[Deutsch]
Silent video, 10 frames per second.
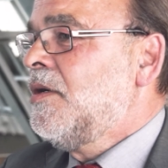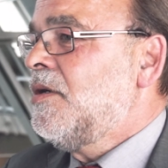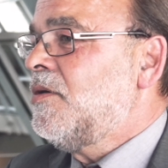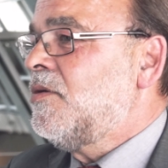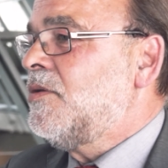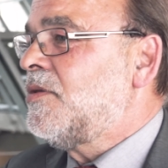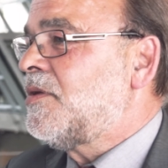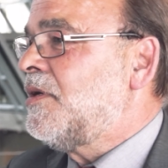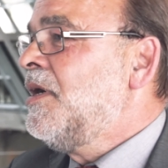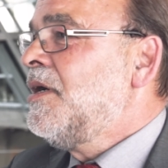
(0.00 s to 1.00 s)
Äh,
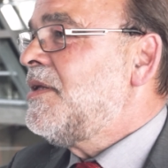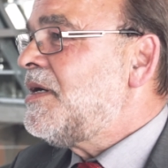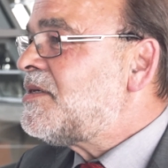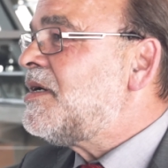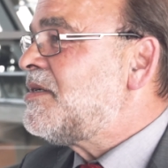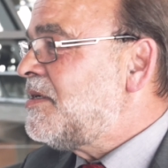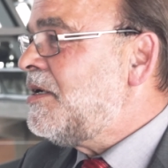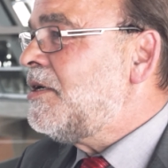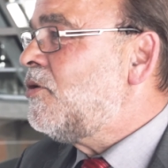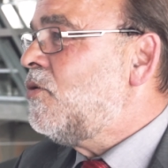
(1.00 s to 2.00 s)
und äh, dass das
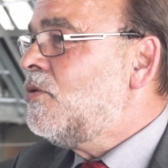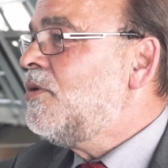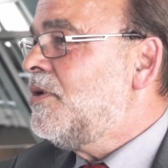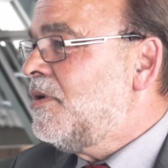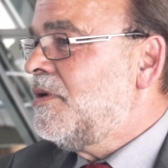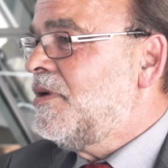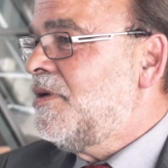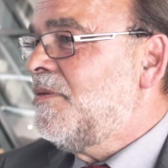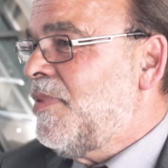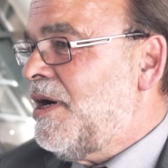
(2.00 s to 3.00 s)
geht ohne
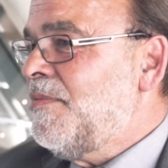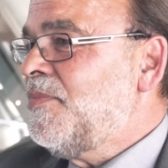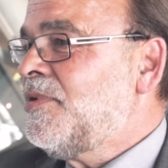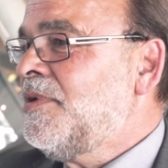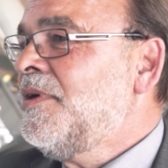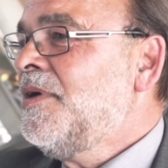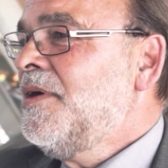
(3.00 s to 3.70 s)
äh, Beamte,